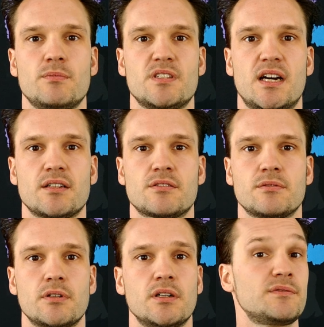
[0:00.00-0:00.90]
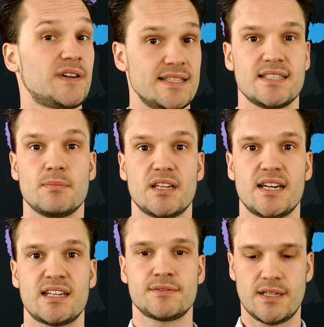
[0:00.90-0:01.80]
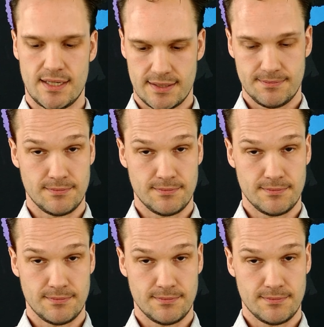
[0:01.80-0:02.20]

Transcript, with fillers: sagen zu können, falls jemand nachfragt,